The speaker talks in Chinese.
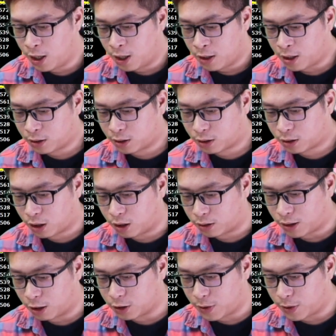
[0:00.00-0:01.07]
那可能
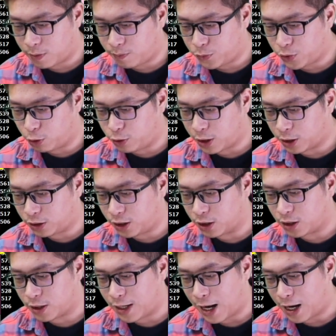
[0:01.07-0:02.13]
到这边又遇到第二
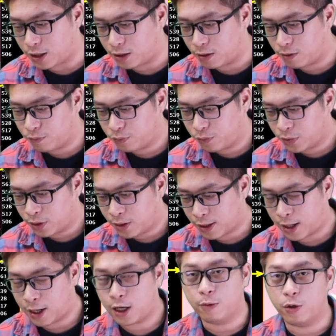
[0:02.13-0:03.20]
层压力。那
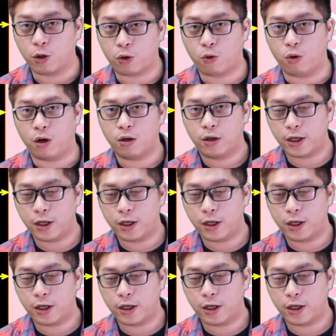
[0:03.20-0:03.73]
看到有没有过？